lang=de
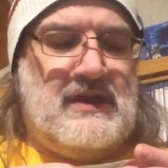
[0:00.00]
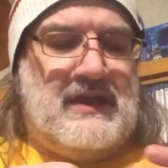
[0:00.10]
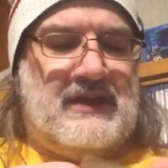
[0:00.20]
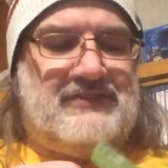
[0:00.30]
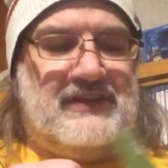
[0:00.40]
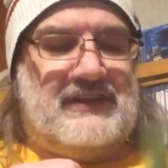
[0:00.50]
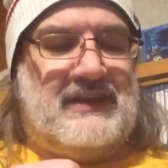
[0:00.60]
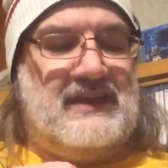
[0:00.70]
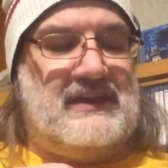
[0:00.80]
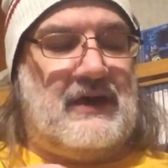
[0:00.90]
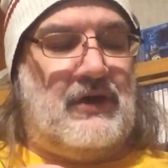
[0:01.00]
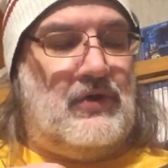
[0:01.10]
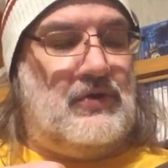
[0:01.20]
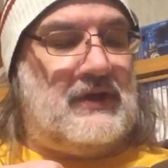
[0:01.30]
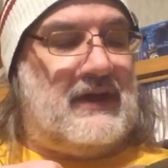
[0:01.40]
Hergestellt in China.
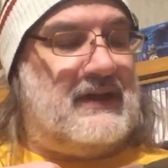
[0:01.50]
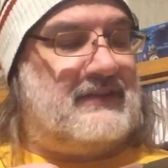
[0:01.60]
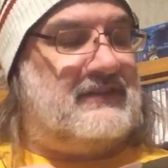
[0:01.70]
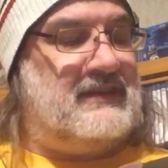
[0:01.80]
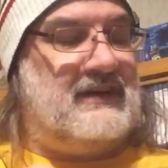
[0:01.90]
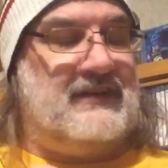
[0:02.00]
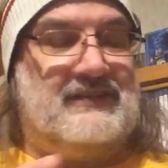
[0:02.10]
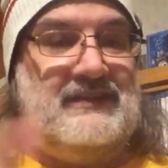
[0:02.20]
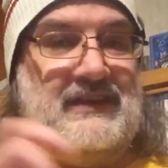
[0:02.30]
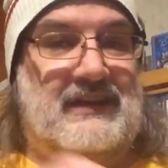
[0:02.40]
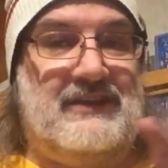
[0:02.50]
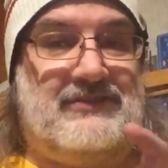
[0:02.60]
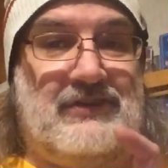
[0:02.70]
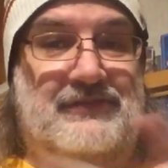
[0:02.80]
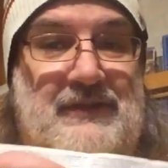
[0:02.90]
Oh, da jetzt hier sind die
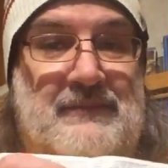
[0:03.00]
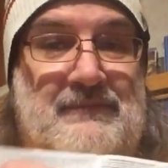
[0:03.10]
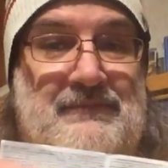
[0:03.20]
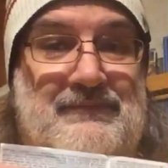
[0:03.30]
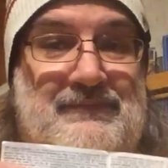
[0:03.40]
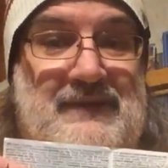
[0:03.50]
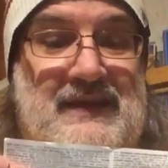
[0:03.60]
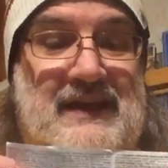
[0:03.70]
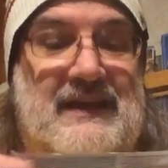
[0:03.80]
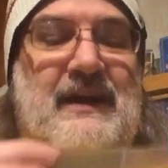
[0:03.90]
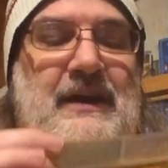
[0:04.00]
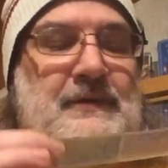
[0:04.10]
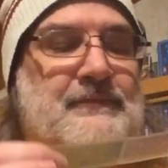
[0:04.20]
Inhaltsstoffe. Mm, lecker.